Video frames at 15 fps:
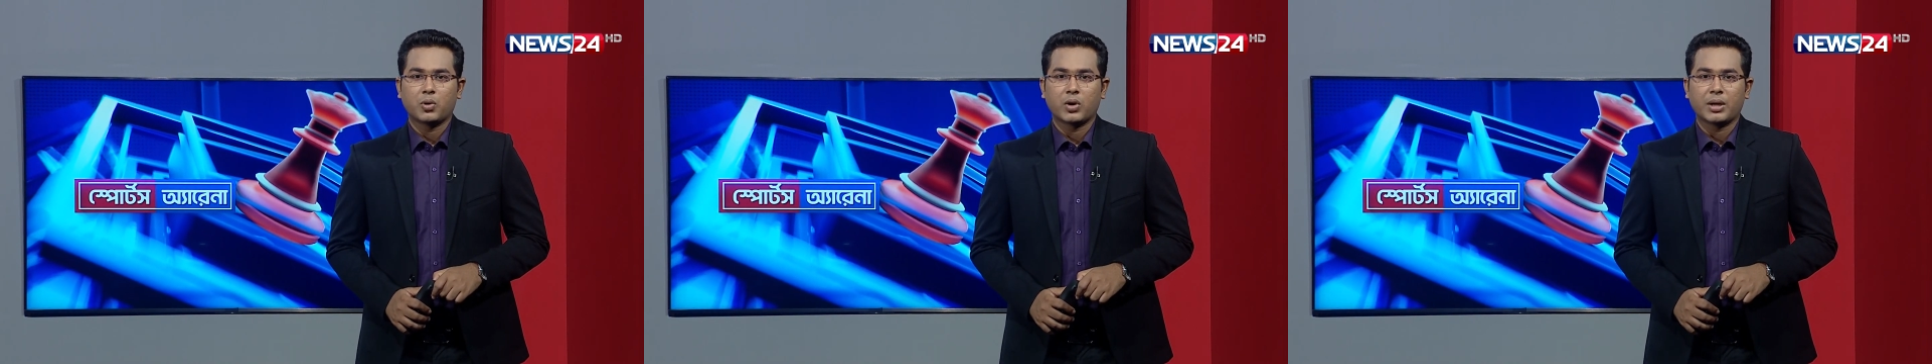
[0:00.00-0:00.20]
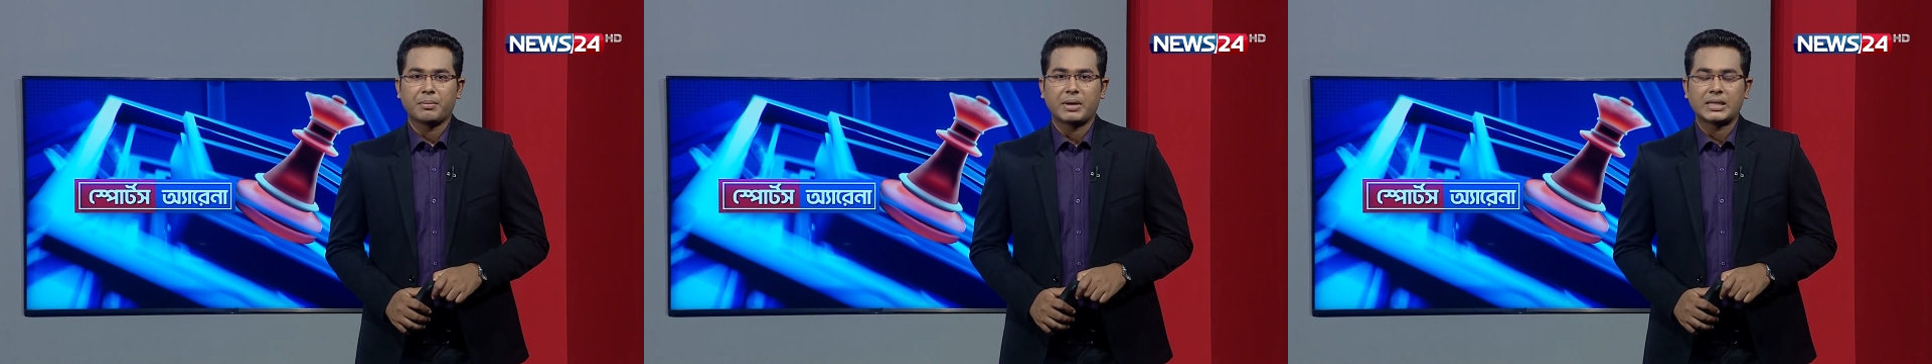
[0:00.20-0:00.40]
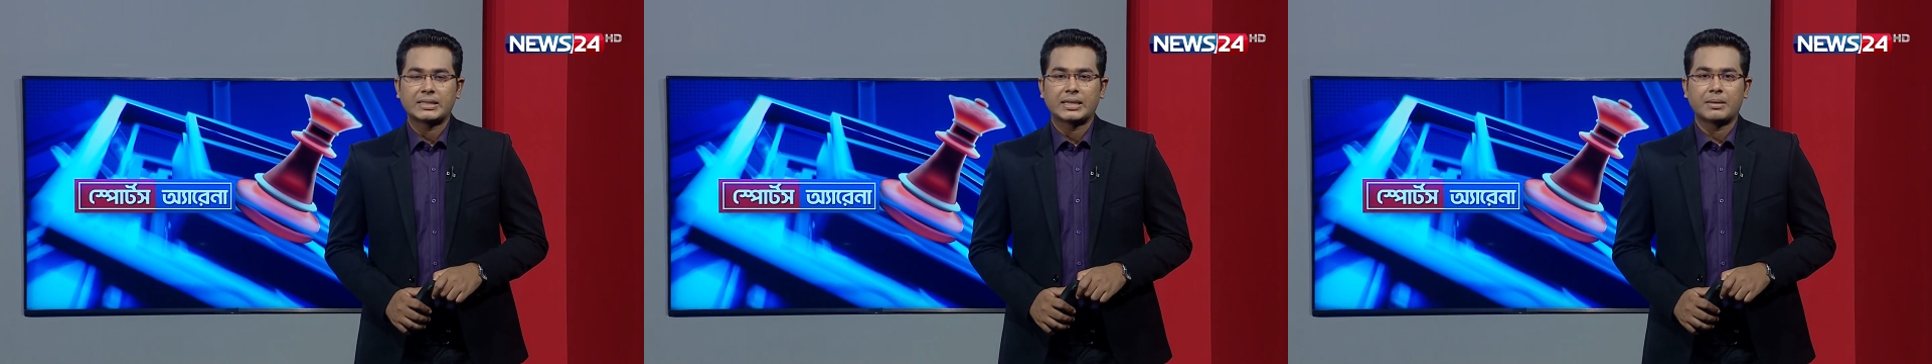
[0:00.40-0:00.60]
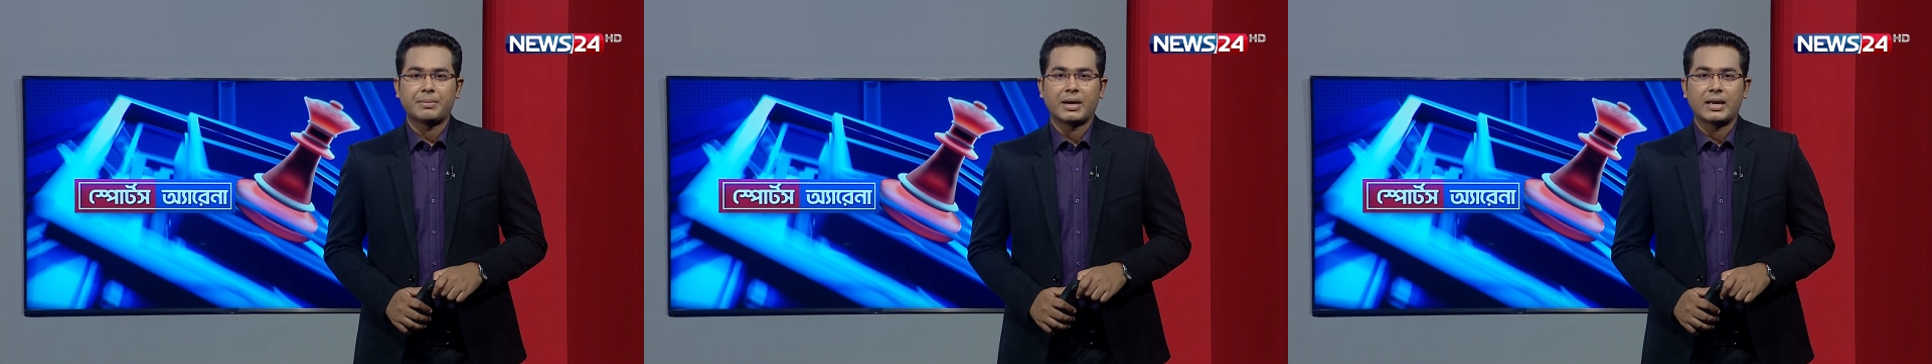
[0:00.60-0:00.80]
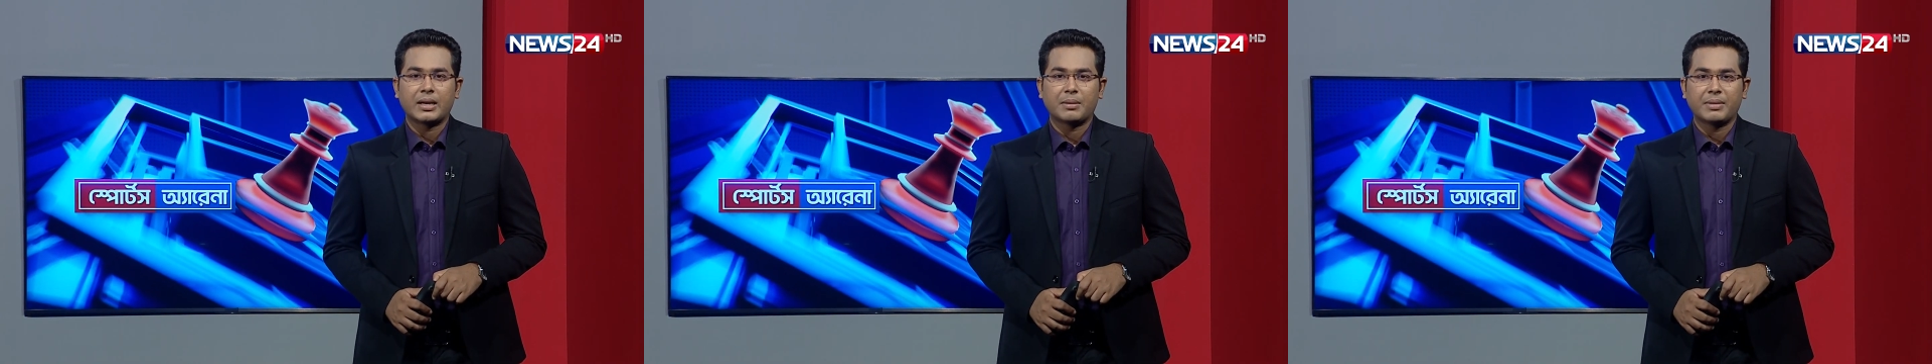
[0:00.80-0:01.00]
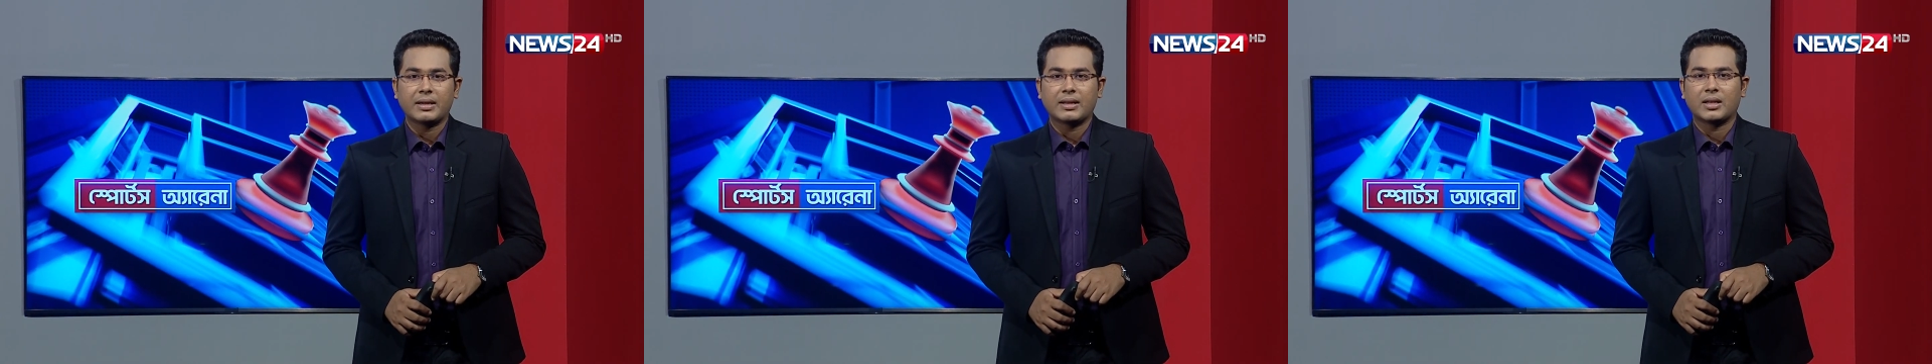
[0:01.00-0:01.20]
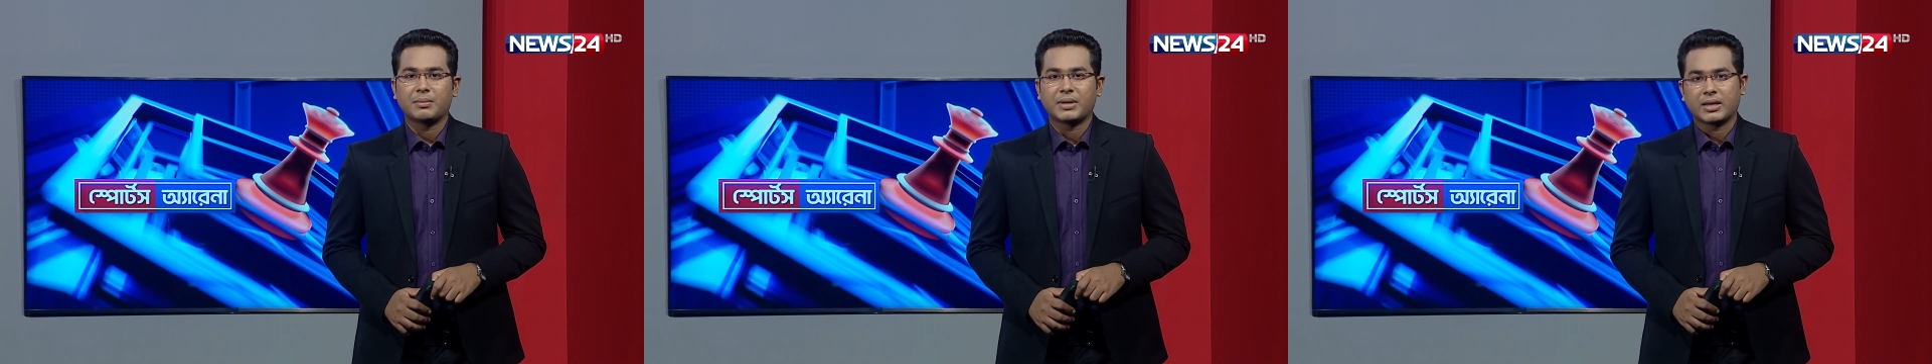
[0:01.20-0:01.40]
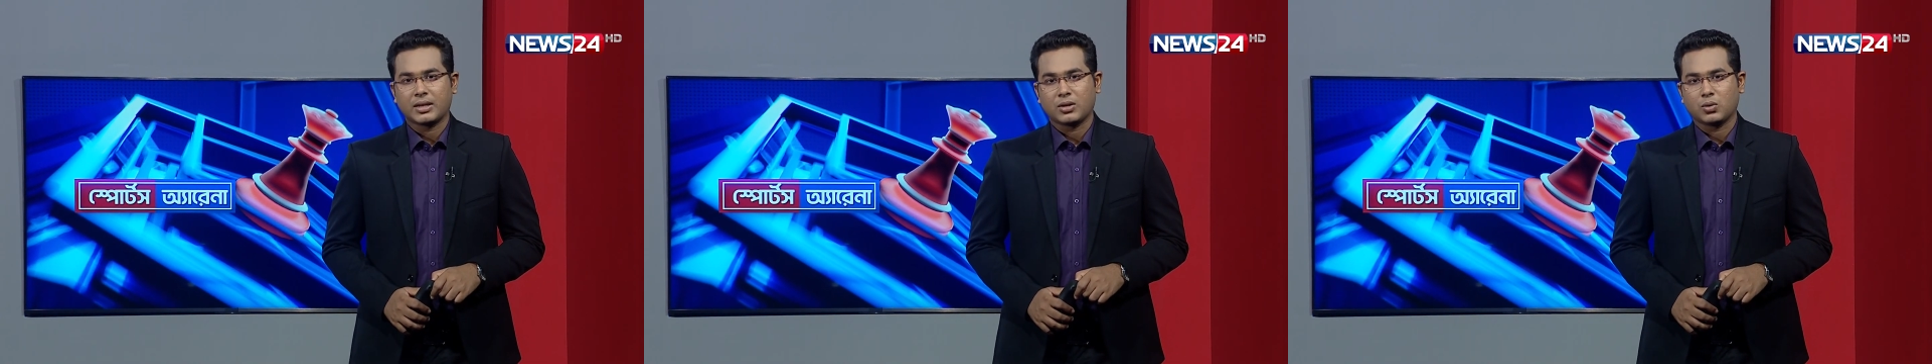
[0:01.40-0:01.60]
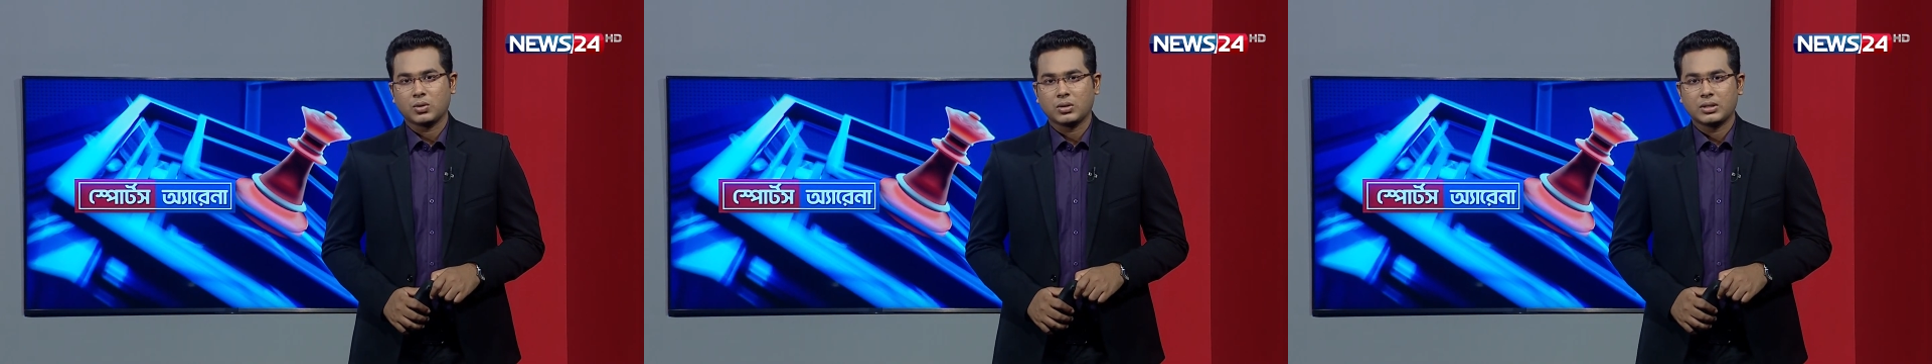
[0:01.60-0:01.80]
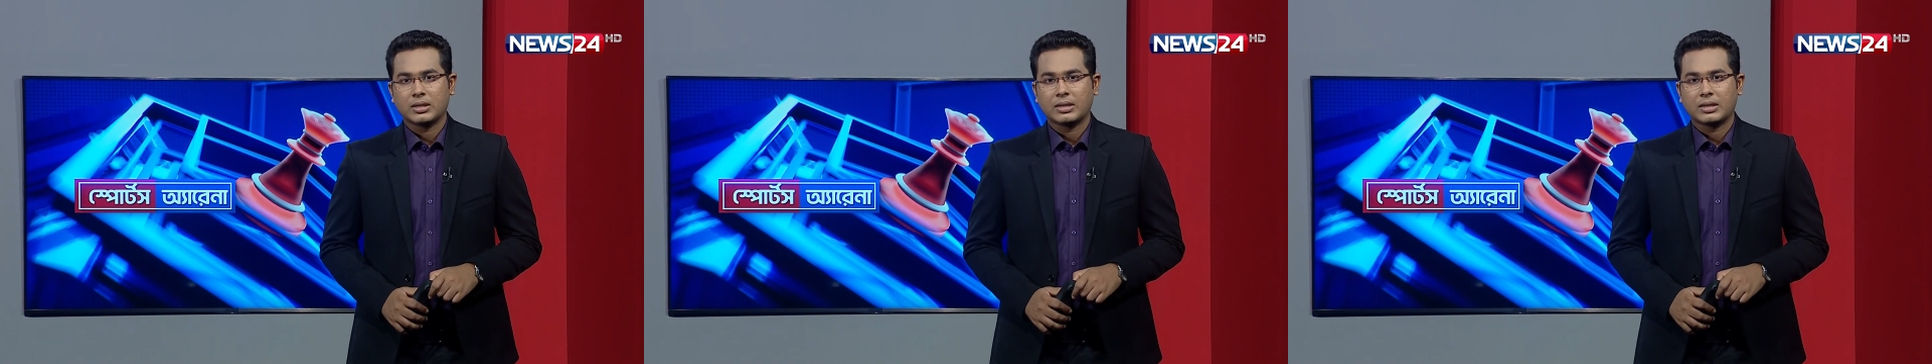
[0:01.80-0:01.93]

পড়ে মাঠের বাইরে মিকেল মেরিনো